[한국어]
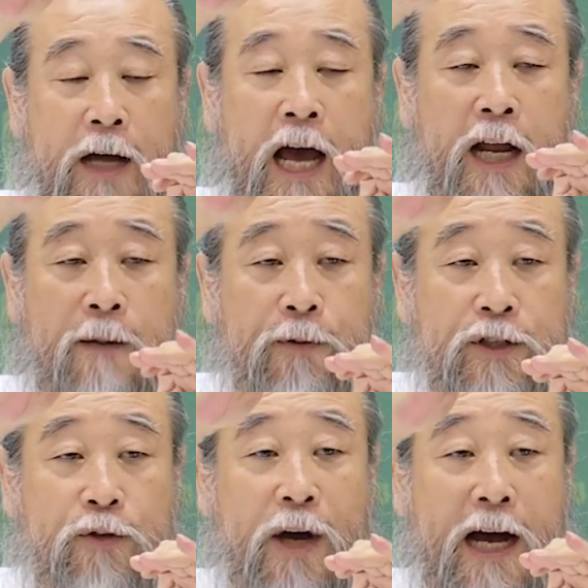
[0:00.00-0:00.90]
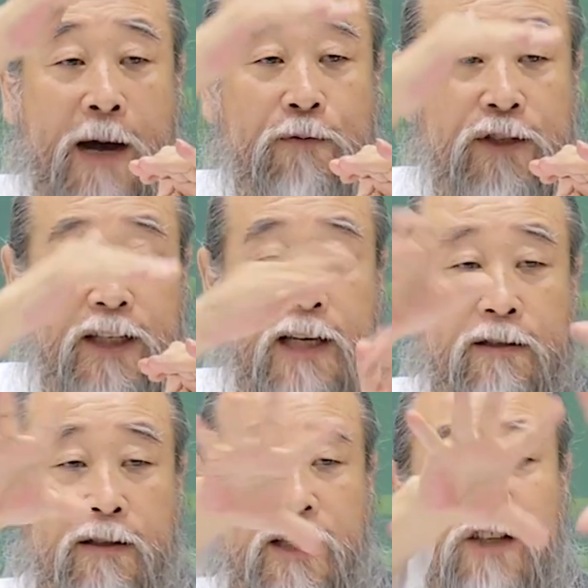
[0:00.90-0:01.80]
할아버지와
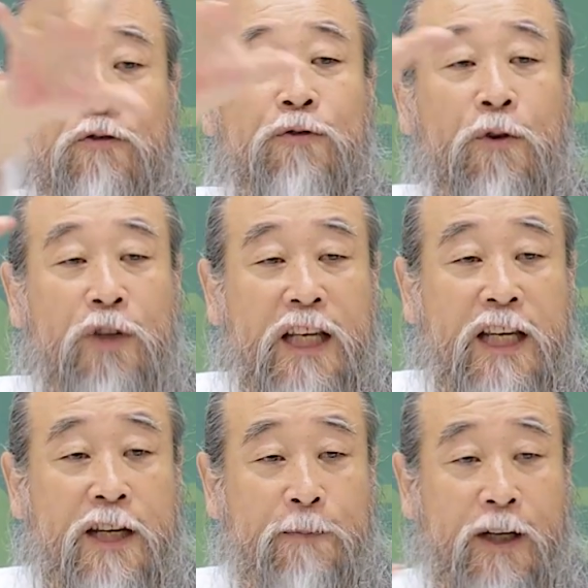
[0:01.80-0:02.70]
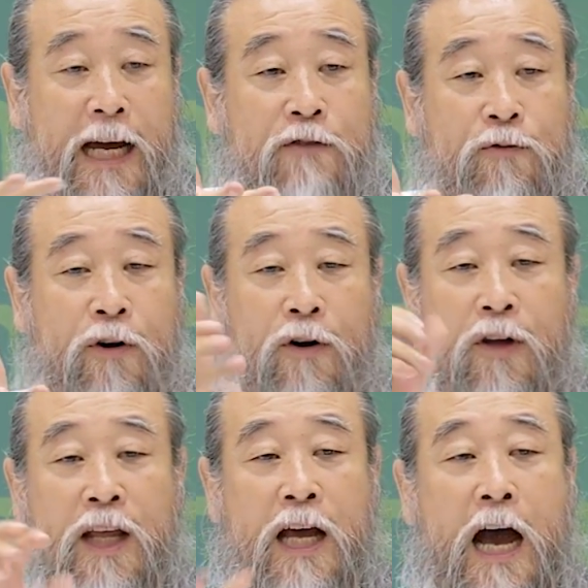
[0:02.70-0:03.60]
아버지께서 이루는 이 힘을 가지고
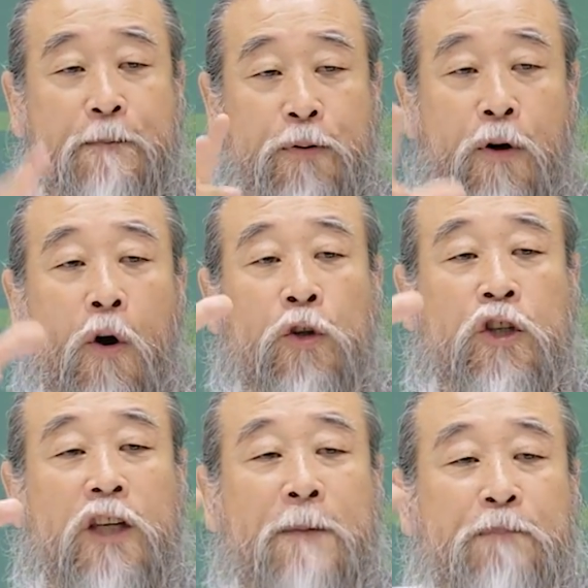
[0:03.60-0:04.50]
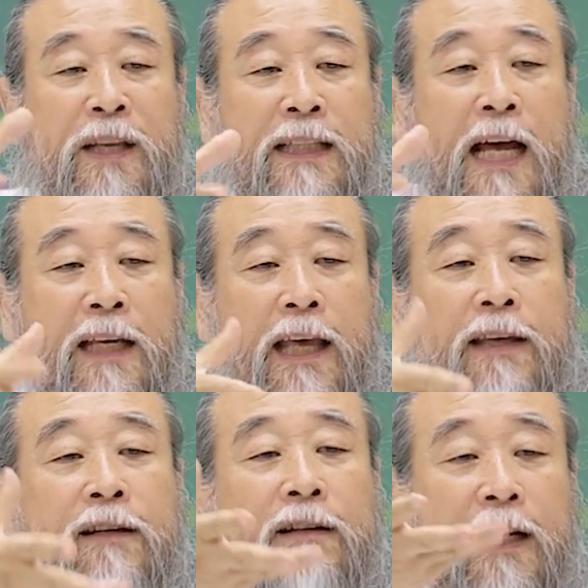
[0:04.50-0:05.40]
앞으로 어떻게 빛나게
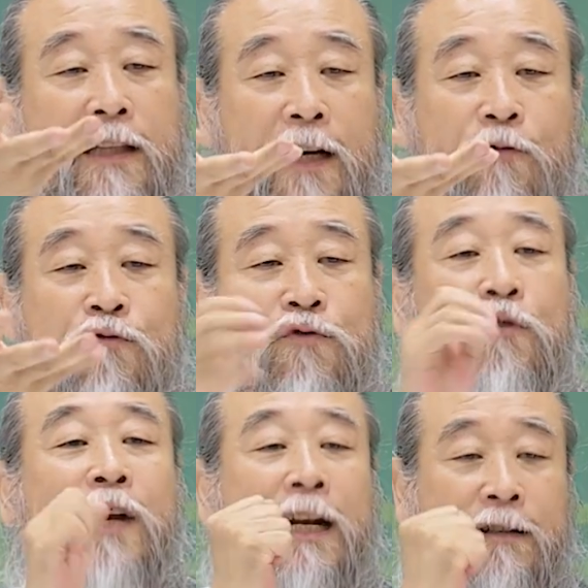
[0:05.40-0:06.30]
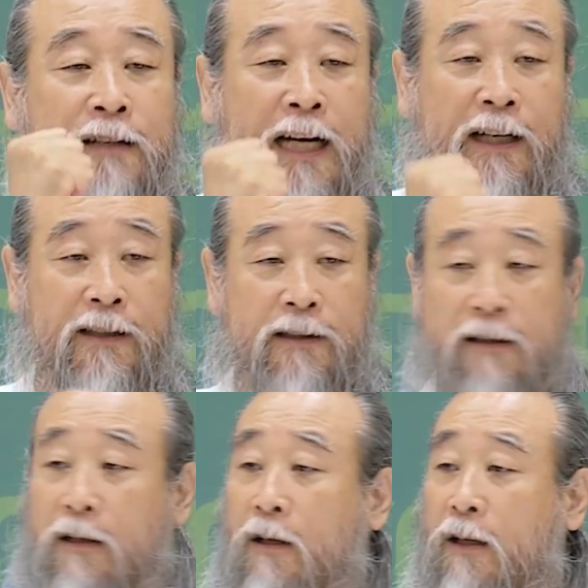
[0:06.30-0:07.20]
이걸 갖다가 운용을 할 건가?
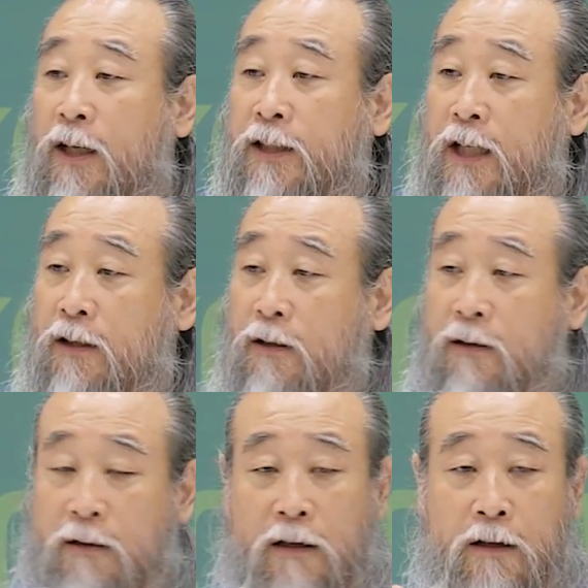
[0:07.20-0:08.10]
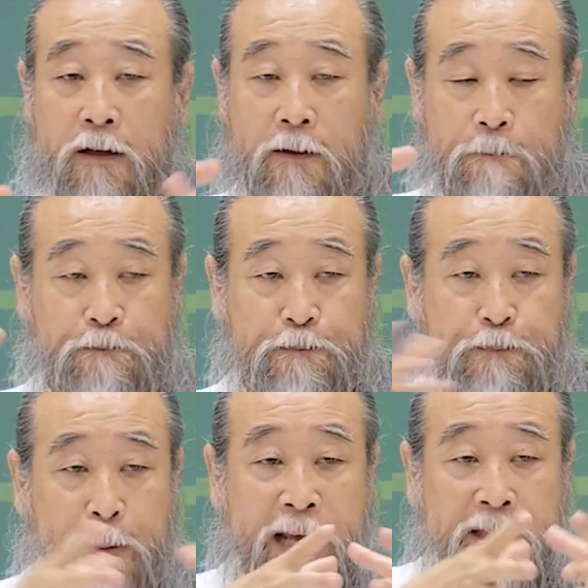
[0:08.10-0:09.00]
이제는
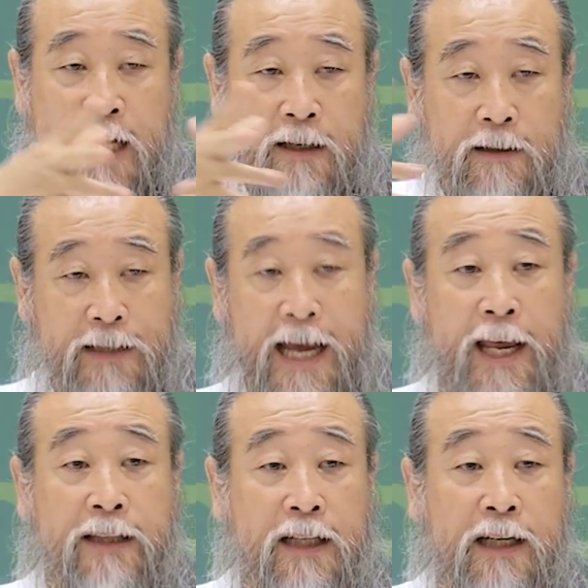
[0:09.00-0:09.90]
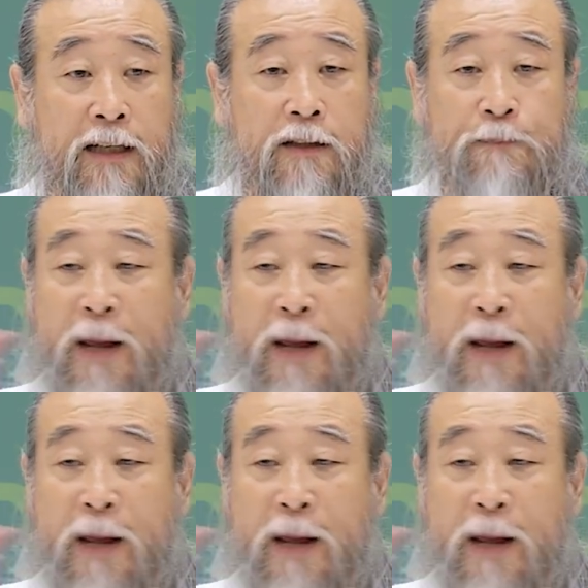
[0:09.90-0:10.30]
팽창을 다 했다라는 것,